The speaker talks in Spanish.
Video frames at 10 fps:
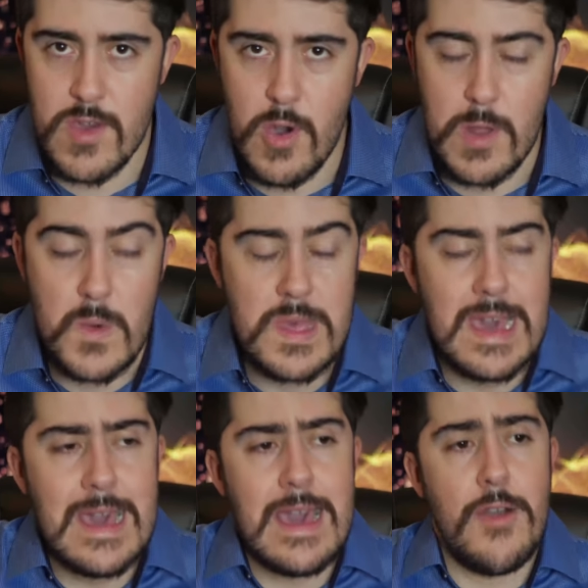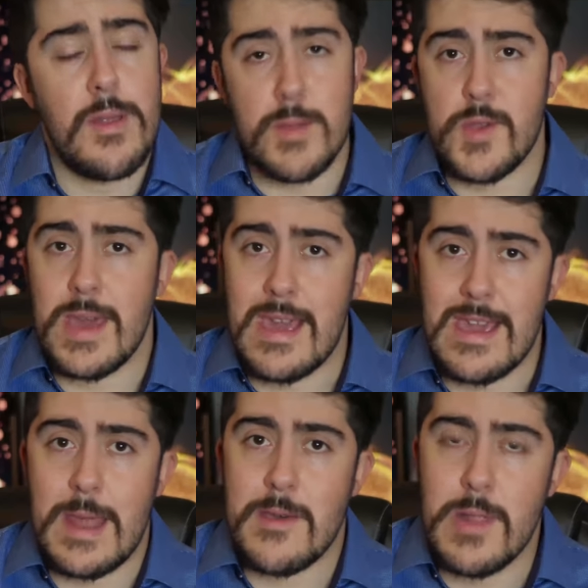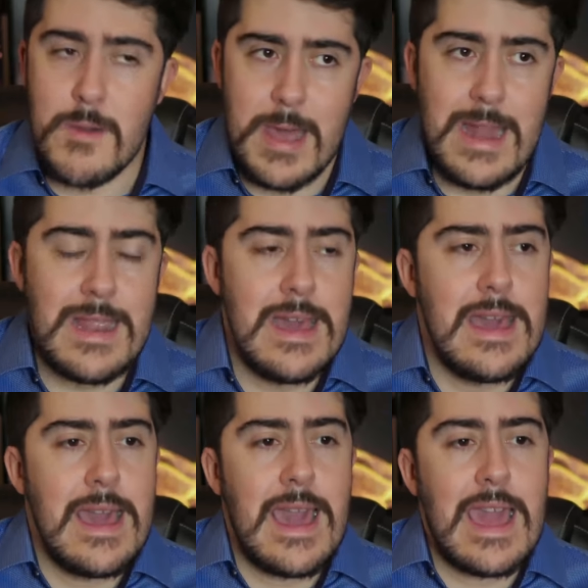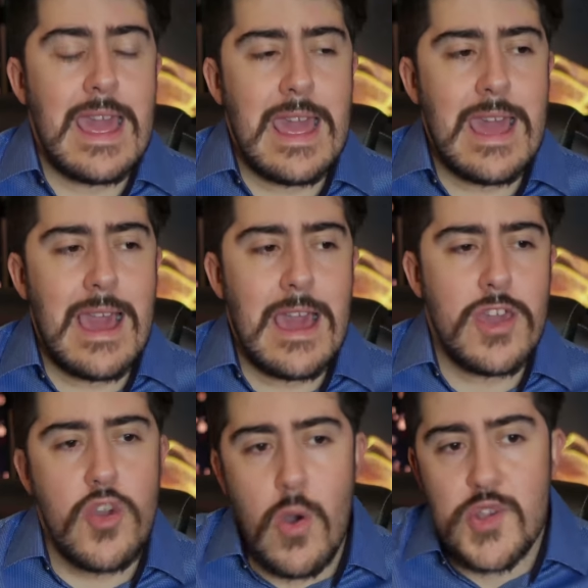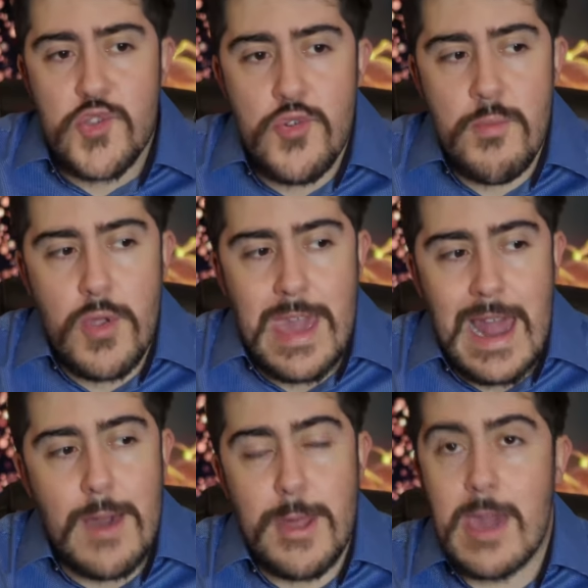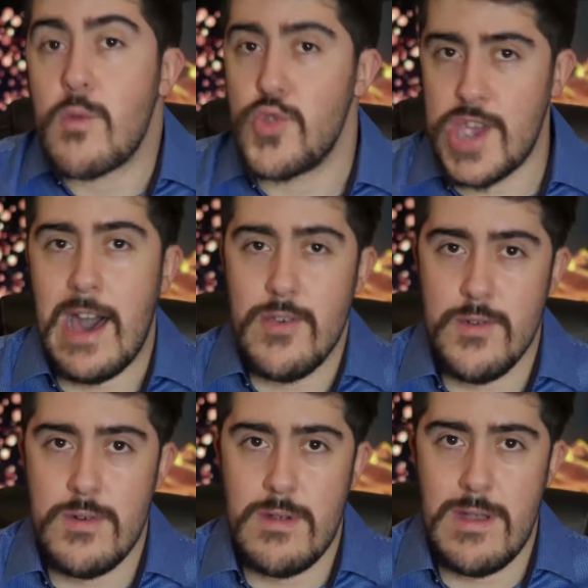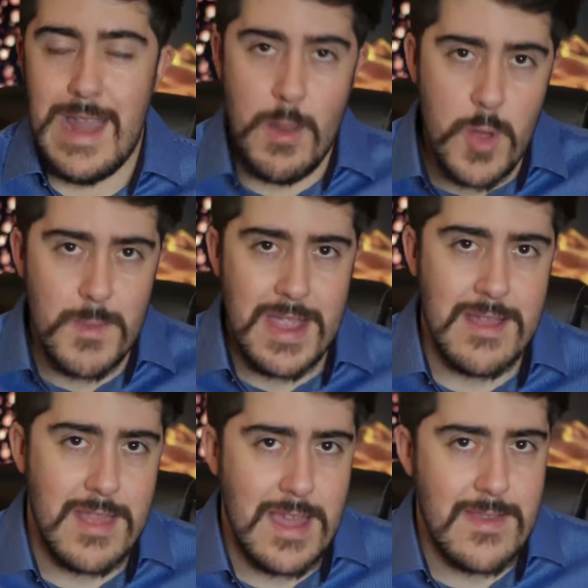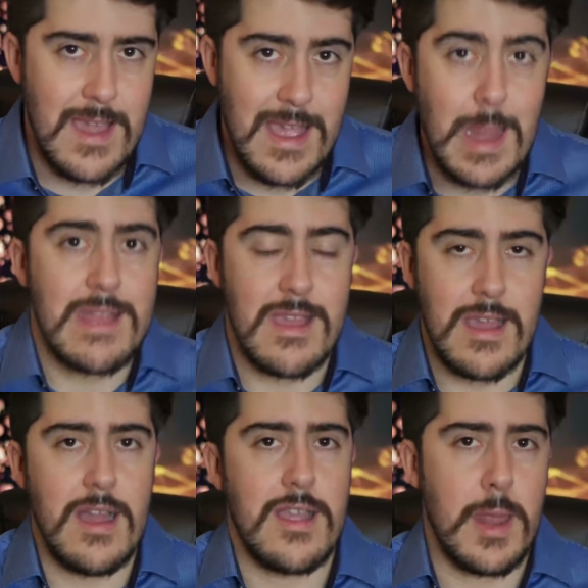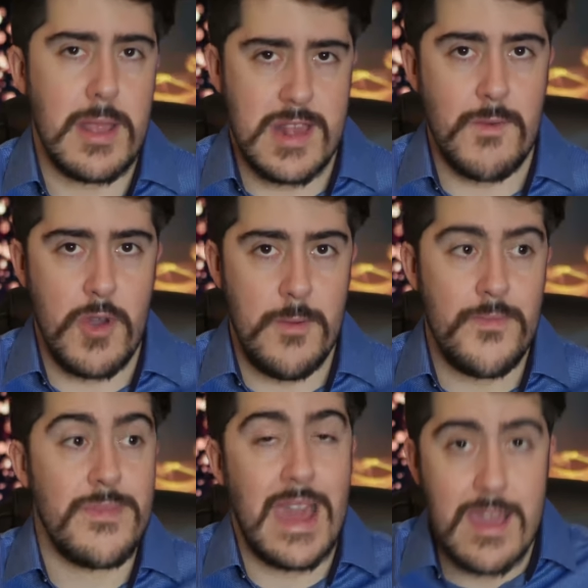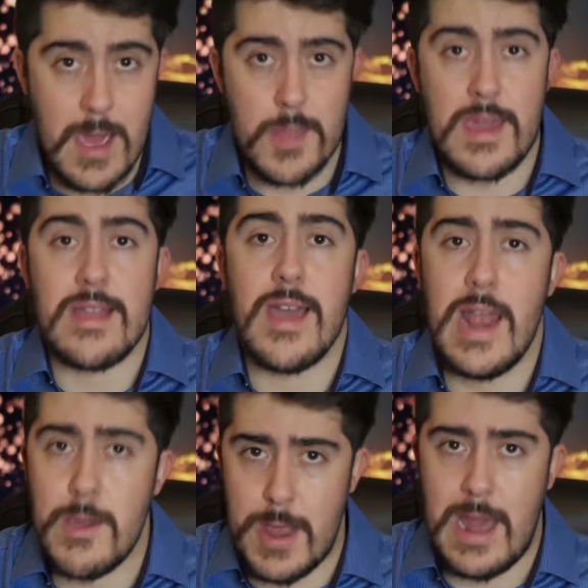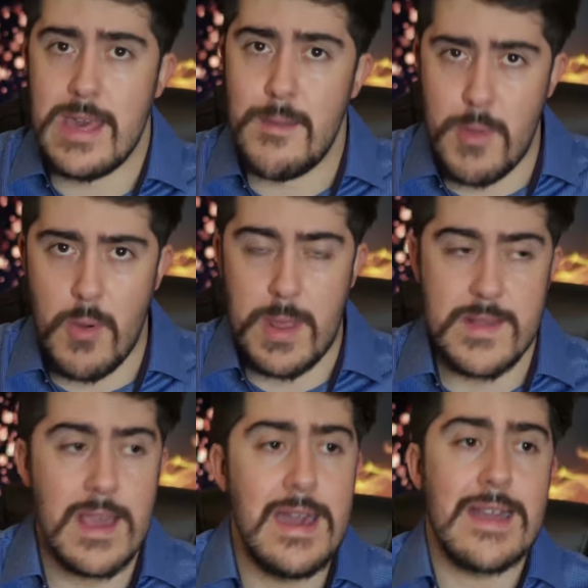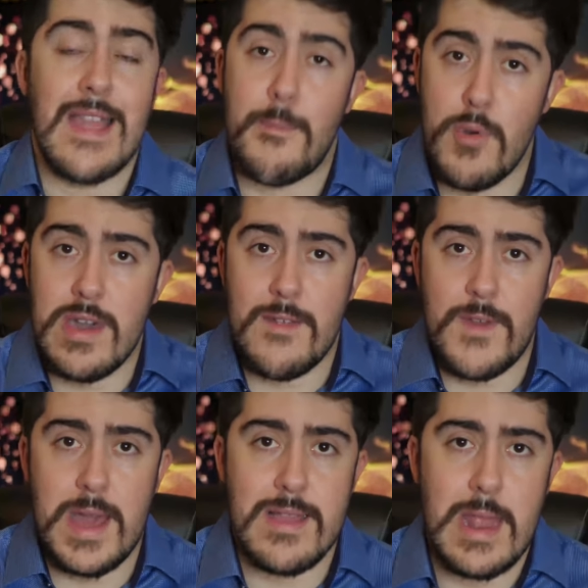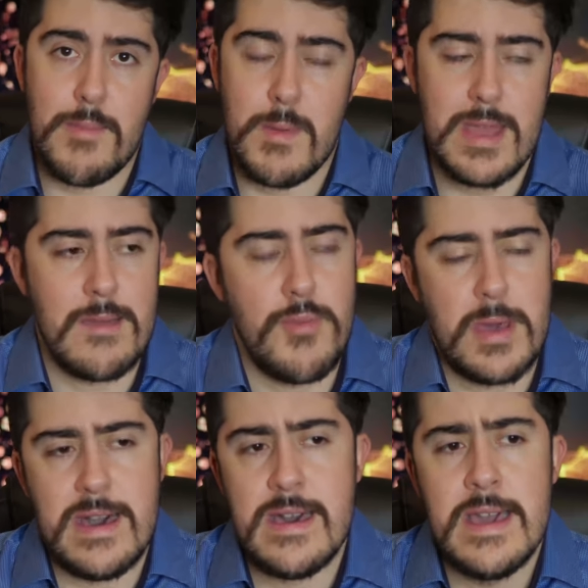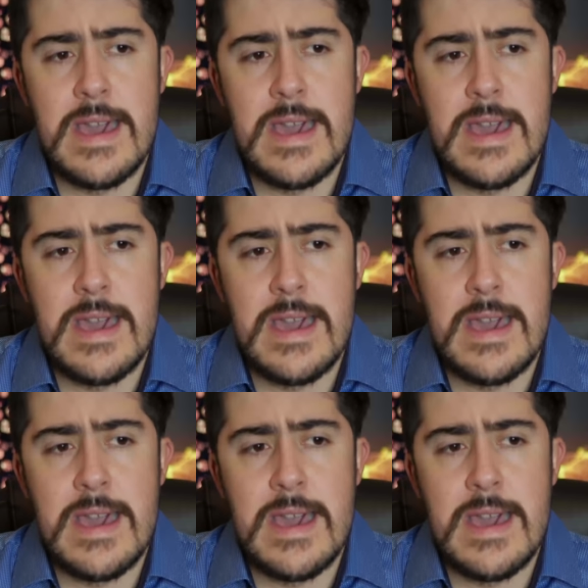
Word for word: de Hollywood, una persona de izquierda, un liberal, y yo asumo que él habrá escuchado la enorme cantidad de críticas que recibió de izquierdistas y liberales de progres después del final de la primera temporada,